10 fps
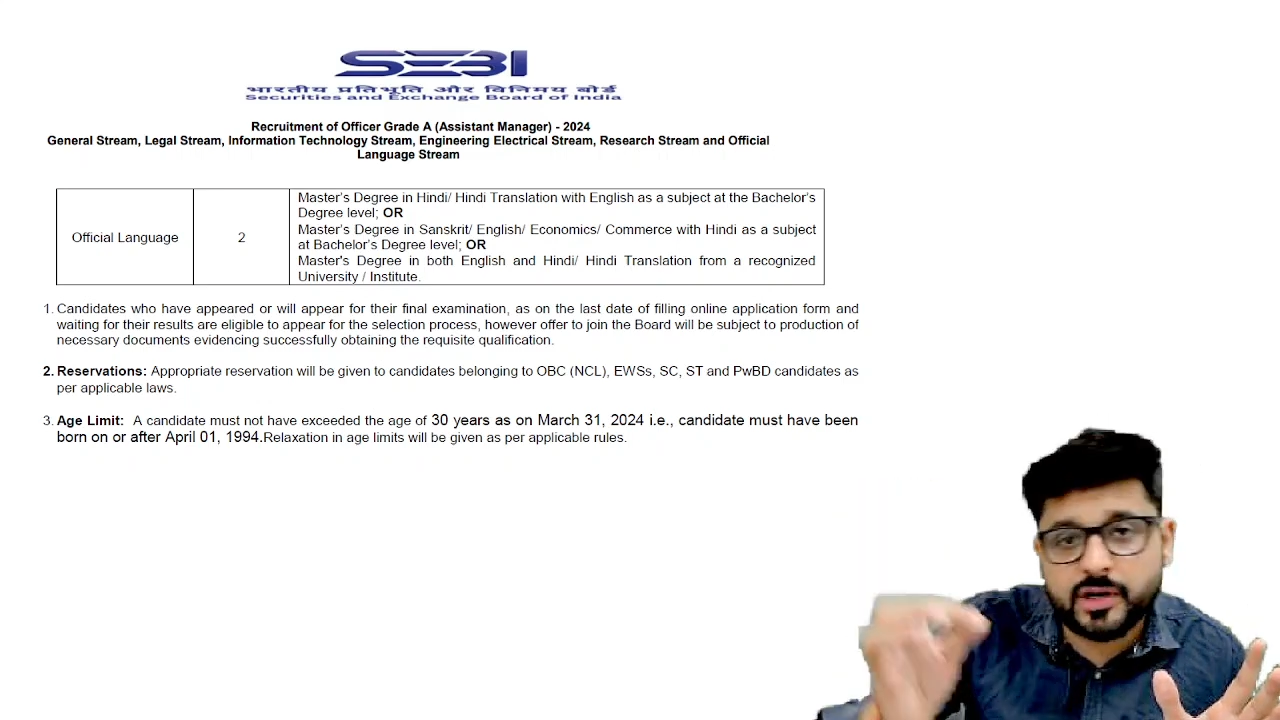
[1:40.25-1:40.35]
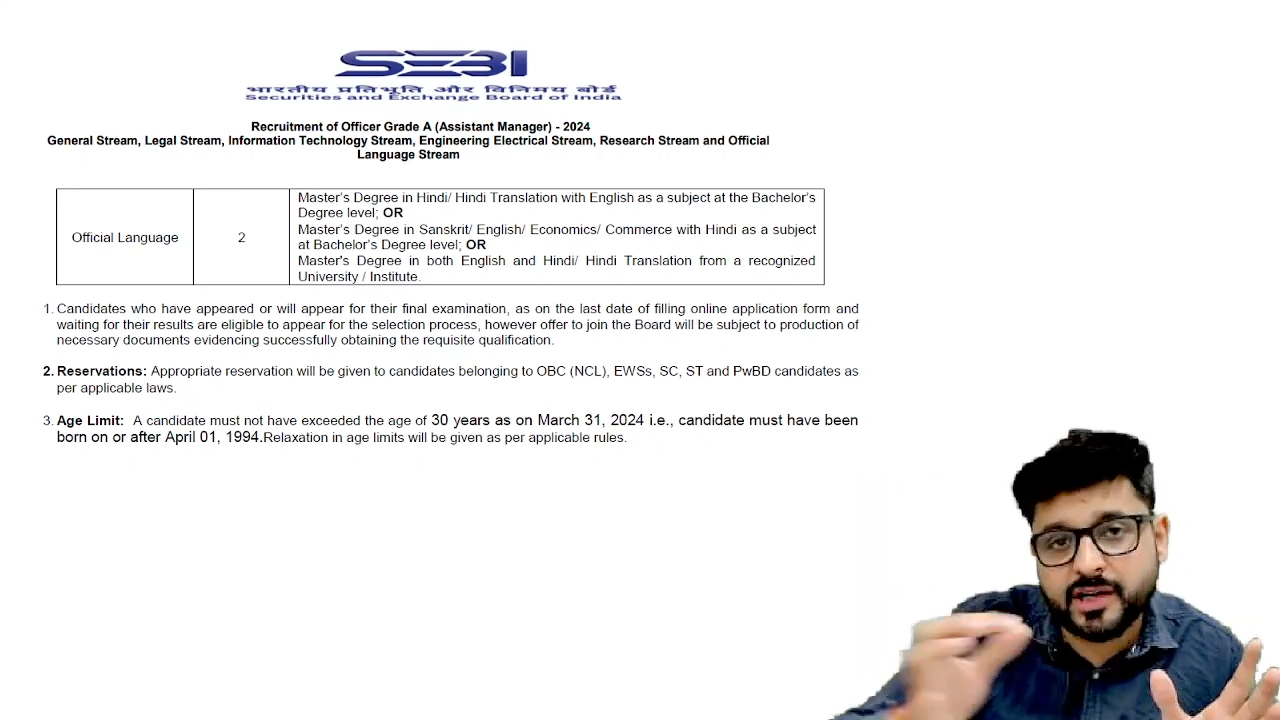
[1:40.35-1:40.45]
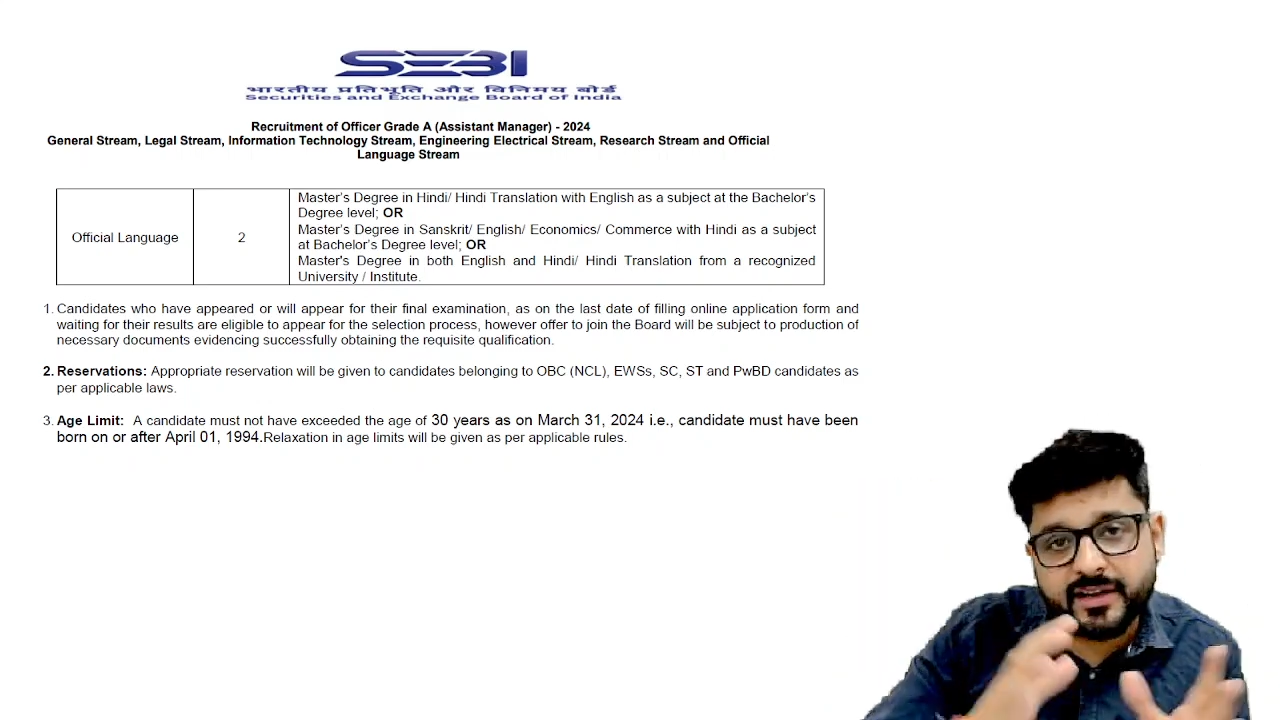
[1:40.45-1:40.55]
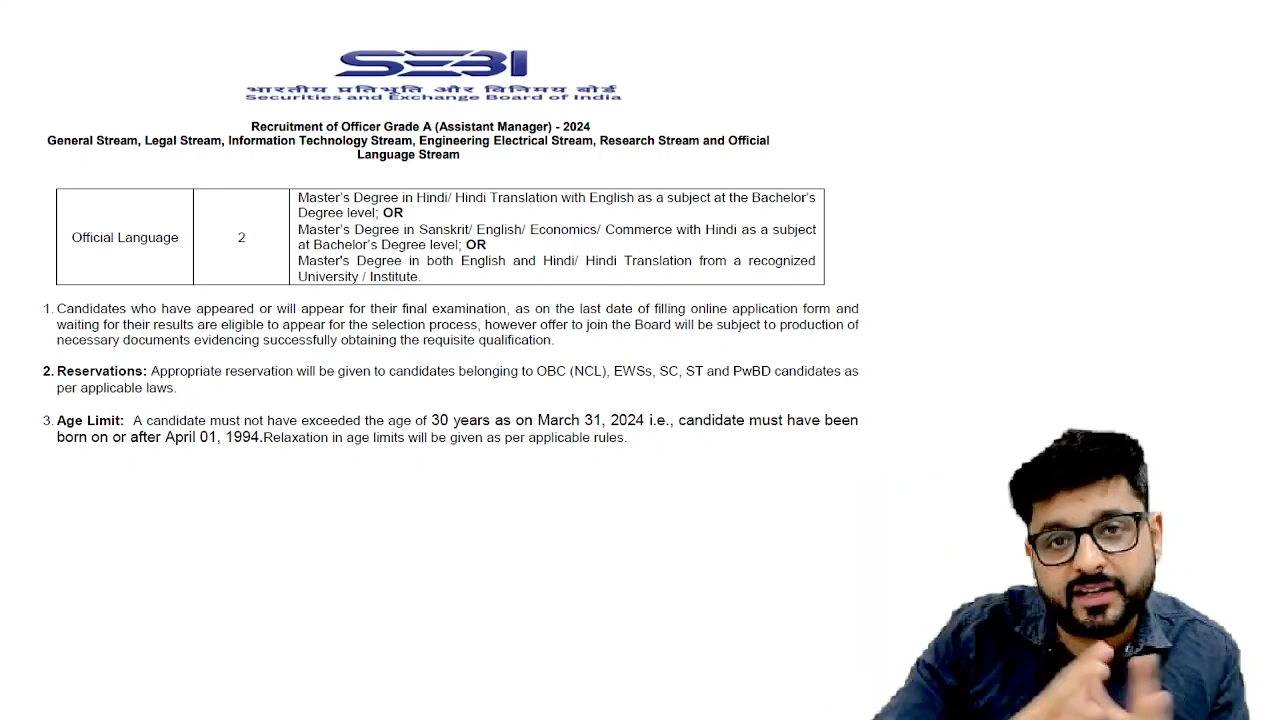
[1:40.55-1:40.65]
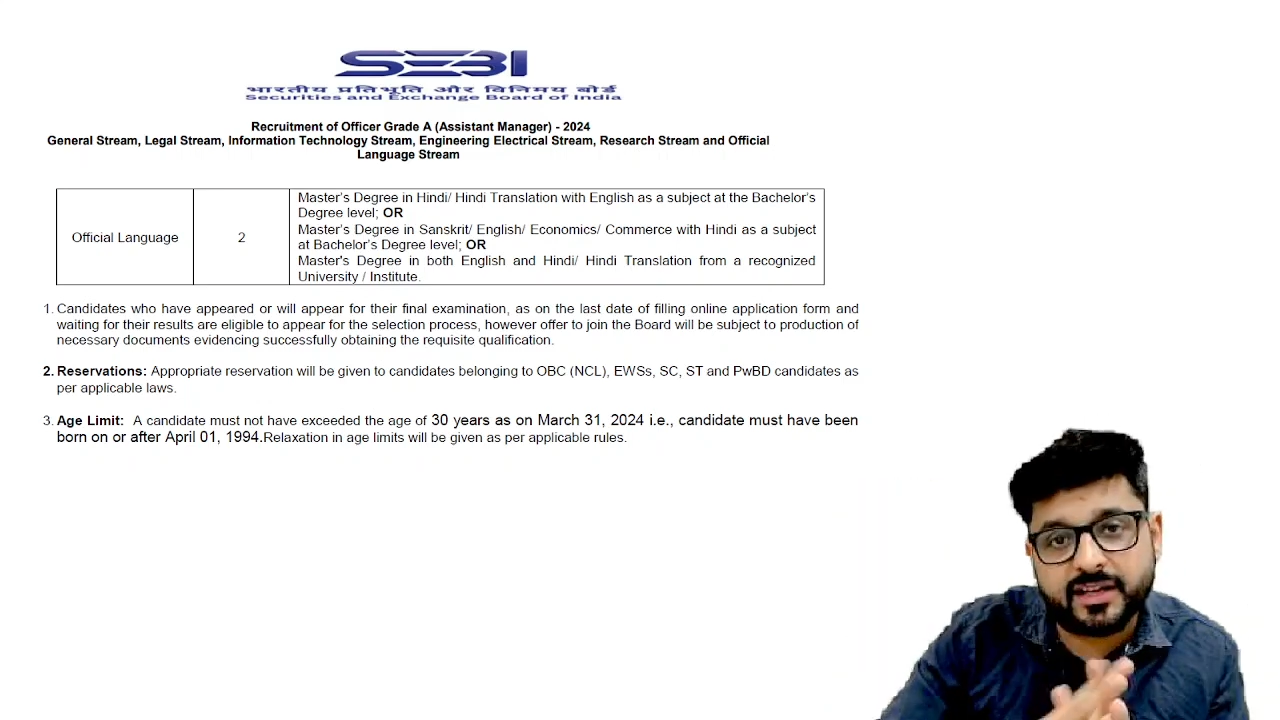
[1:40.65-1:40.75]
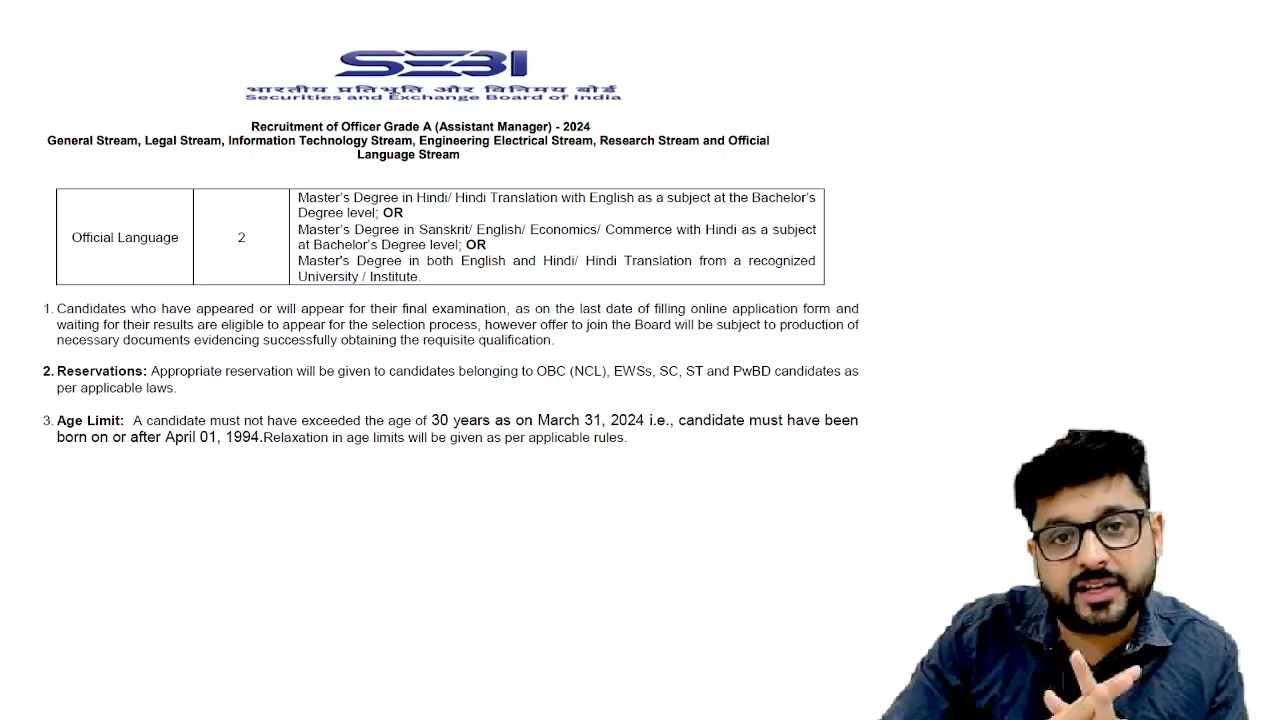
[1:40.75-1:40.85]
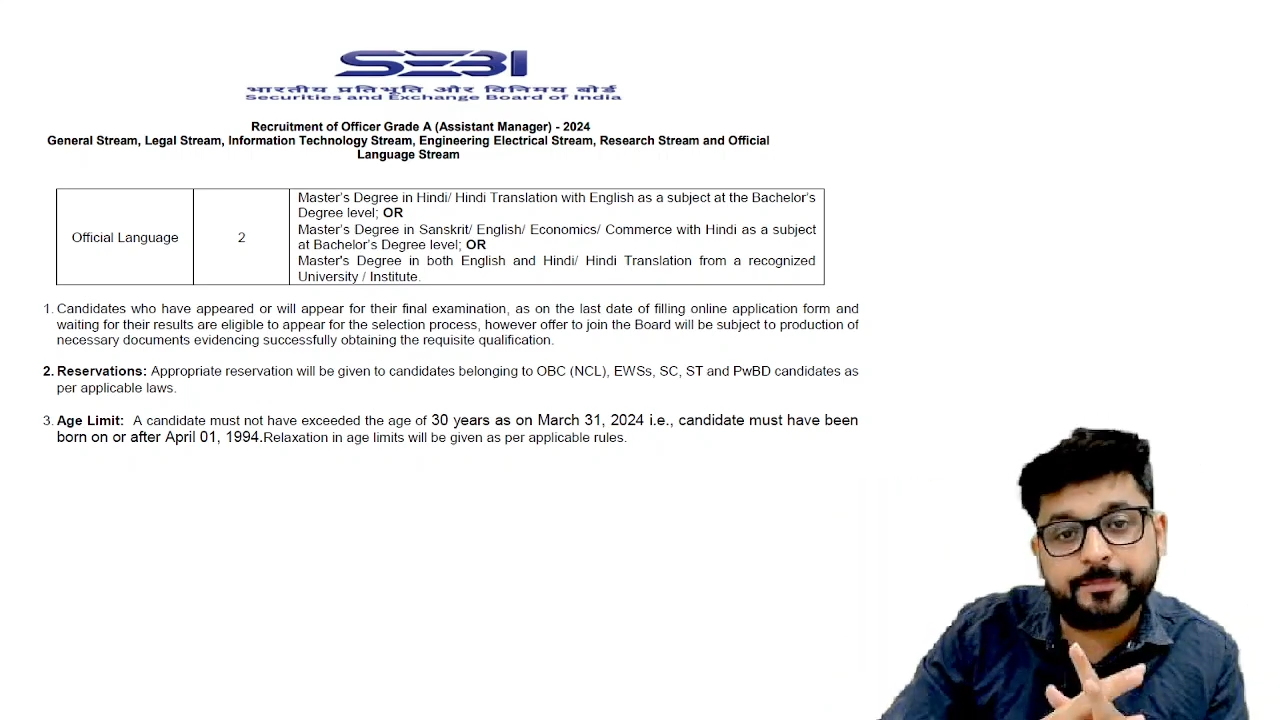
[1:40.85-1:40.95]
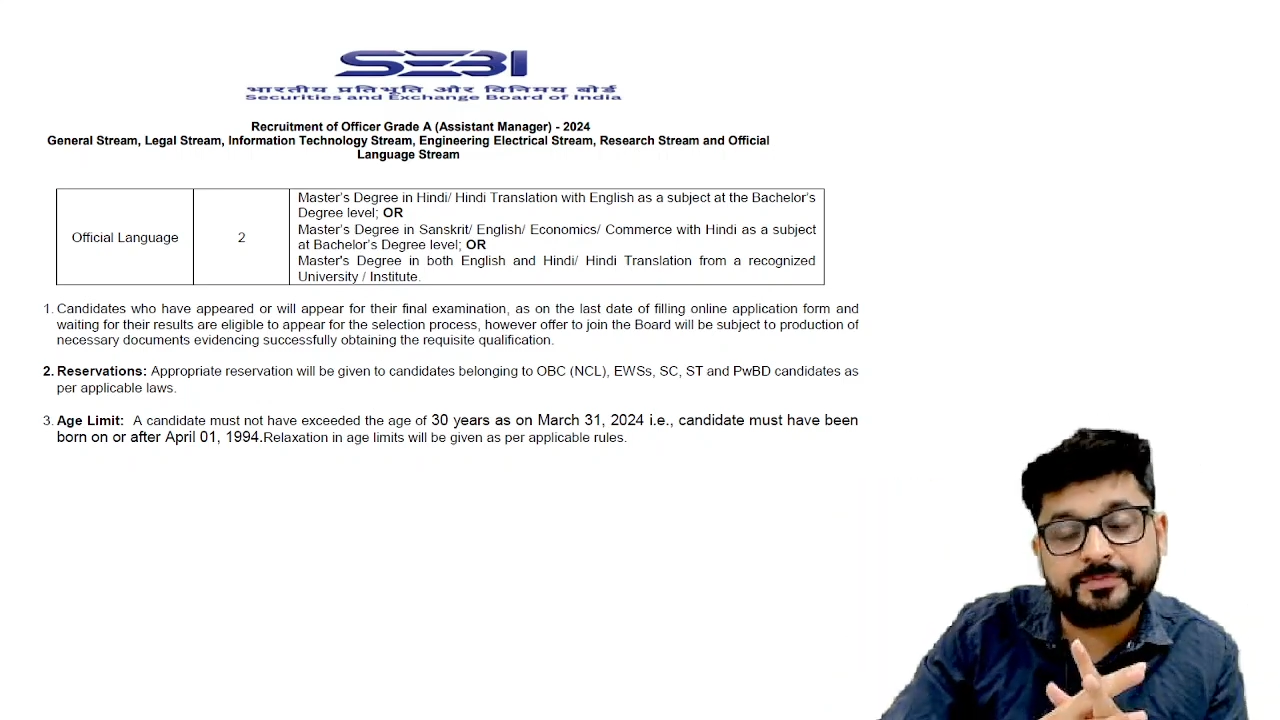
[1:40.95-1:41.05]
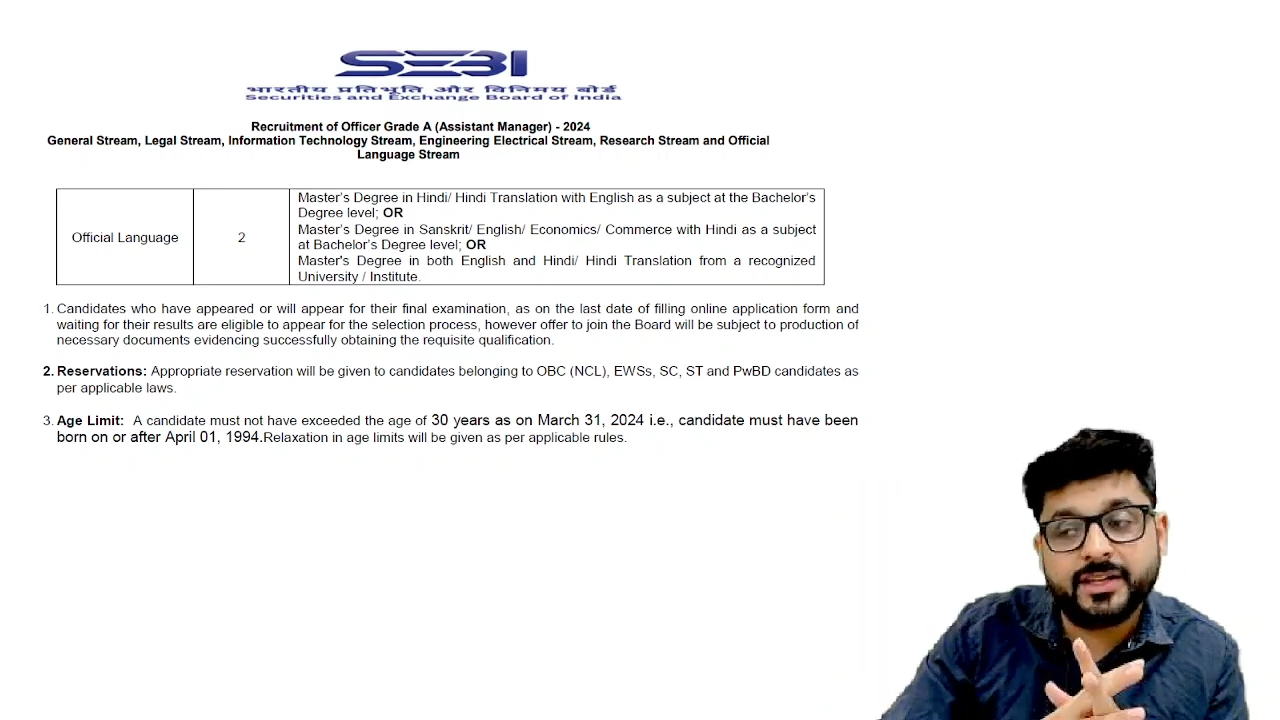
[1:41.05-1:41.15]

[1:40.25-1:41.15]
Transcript: करवाने के लिए